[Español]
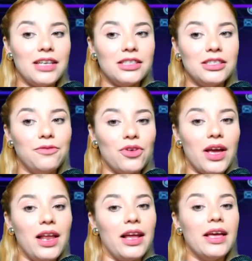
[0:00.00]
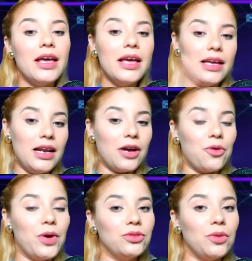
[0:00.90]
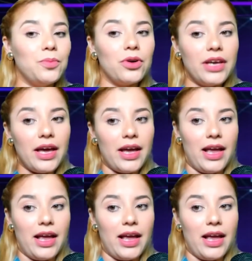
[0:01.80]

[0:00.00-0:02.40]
Nayib Bukele y le cuento por qué.